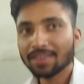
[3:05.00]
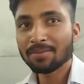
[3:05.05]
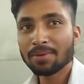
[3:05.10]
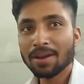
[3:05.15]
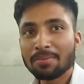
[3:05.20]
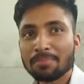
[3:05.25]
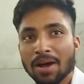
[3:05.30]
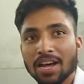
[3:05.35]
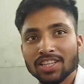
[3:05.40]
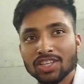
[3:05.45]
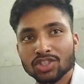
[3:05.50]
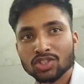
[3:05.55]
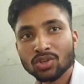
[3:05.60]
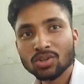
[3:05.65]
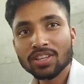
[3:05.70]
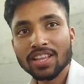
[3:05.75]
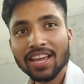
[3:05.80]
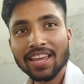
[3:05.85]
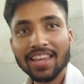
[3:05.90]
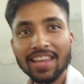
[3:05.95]
आप
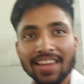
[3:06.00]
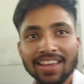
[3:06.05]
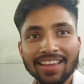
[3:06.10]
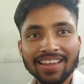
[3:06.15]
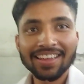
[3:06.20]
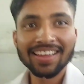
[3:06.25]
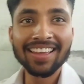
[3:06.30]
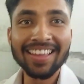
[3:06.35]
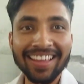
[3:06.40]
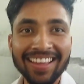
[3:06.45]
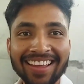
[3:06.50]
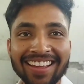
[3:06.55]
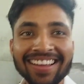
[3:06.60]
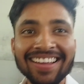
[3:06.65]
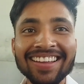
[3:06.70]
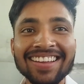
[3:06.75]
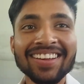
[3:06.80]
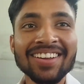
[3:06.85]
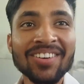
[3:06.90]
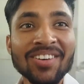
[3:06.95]
आप ऊपर
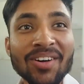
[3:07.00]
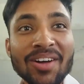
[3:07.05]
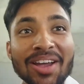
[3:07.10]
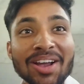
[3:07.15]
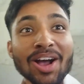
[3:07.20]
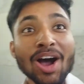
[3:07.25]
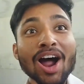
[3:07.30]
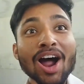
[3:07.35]
कॉलेज से